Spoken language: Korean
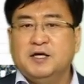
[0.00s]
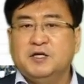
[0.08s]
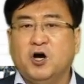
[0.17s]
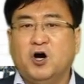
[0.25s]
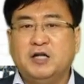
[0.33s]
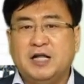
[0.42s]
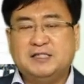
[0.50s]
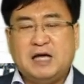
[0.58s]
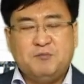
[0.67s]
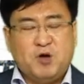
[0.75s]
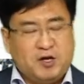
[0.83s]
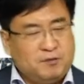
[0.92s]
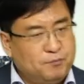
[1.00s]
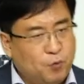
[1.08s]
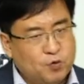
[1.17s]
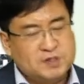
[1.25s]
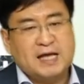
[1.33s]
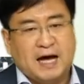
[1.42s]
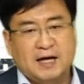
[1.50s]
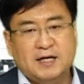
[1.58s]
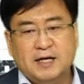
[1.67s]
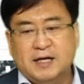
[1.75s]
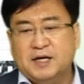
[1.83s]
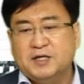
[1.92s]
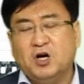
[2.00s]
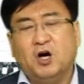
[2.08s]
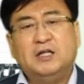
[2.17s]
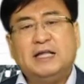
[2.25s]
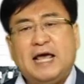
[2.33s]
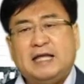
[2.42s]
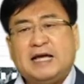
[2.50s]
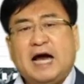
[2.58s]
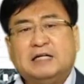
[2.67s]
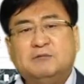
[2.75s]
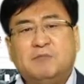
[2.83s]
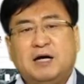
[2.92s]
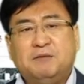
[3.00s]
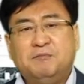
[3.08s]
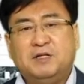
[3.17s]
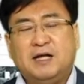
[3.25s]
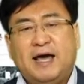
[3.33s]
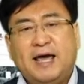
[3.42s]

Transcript: 연예인이 참여하는 봉사, 연예인이 하는 말입니다.